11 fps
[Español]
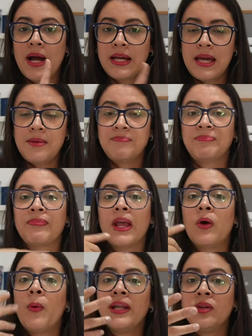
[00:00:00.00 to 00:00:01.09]
aquí,
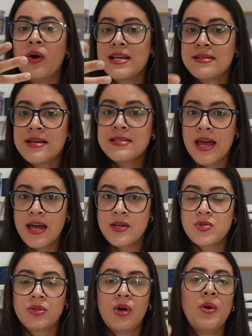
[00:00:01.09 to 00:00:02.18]
cuando haces
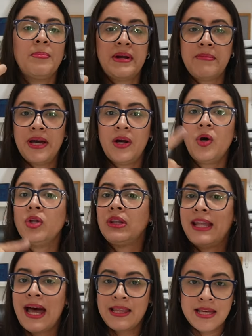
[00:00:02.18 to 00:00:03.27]
esto, primero
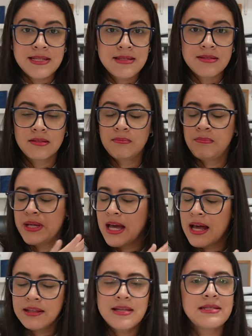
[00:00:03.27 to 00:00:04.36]
dañas,
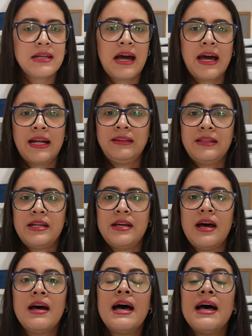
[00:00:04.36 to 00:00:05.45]
pierdes la
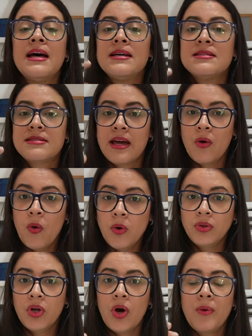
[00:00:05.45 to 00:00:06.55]
garantía,
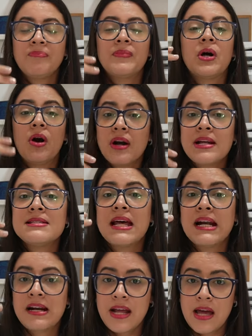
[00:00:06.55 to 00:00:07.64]
segundo, corres
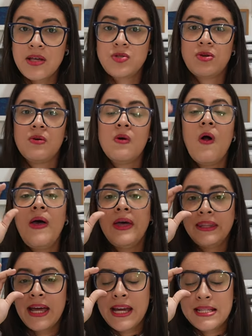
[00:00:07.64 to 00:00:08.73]
el riesgo
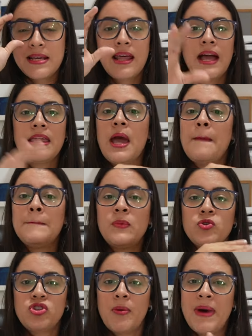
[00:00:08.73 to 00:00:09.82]
de que se dañe
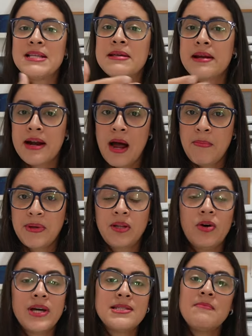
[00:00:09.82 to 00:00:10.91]
mucho más
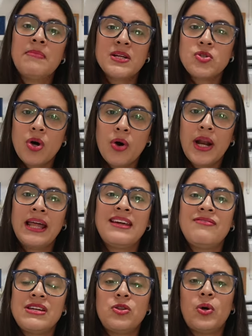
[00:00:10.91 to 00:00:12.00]
rápido esa impresora
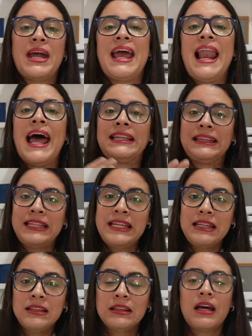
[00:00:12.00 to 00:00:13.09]
debido a que la
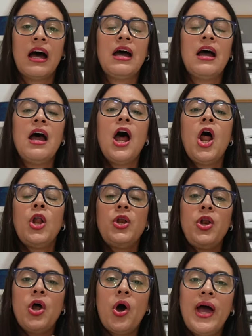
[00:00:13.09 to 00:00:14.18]
tinta
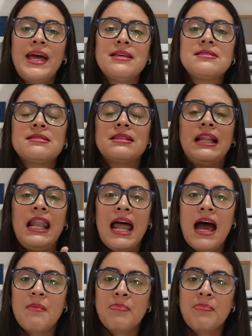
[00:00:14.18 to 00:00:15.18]
no es la